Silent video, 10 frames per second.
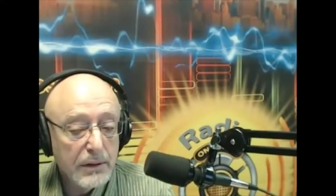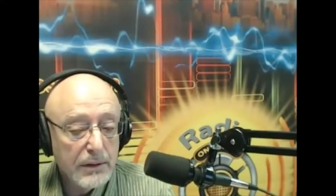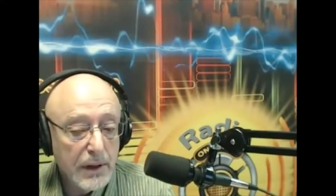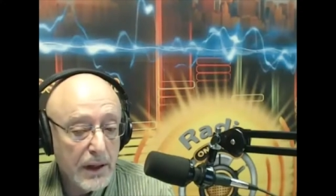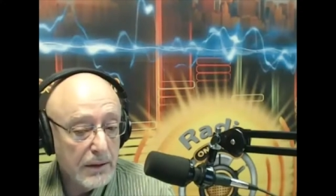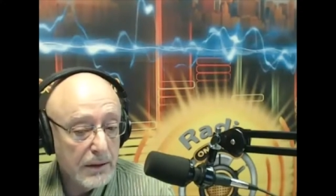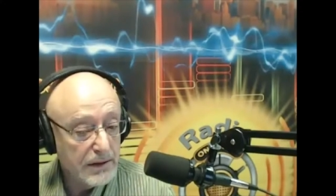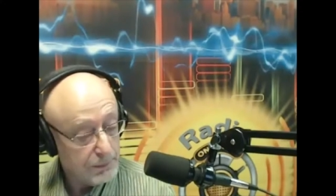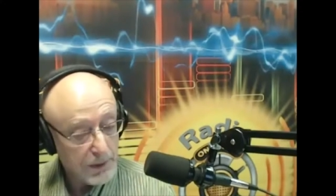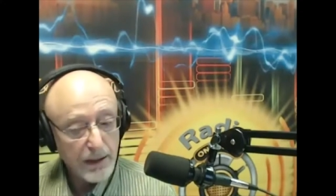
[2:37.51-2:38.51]
я для
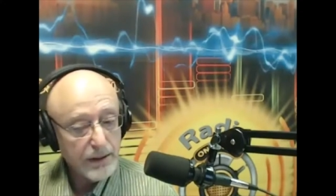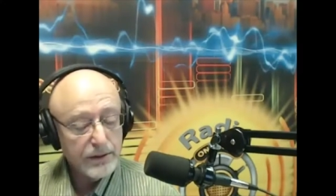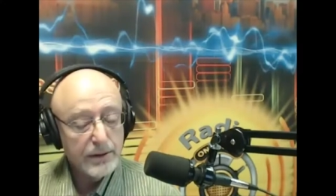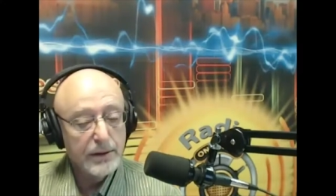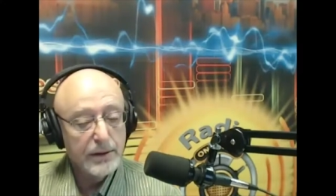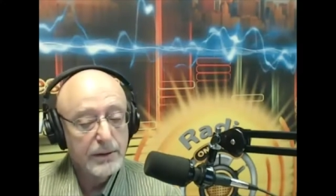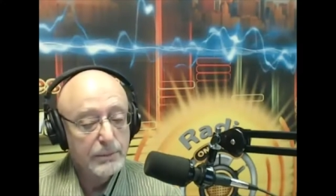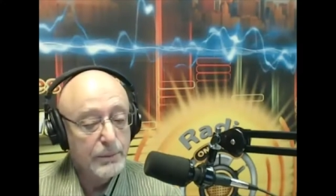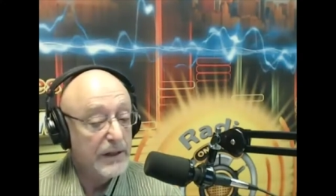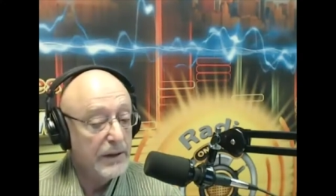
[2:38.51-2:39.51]
себя лично э,
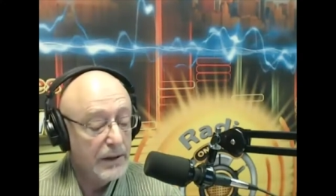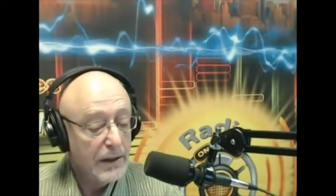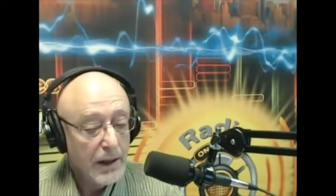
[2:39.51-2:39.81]
принял.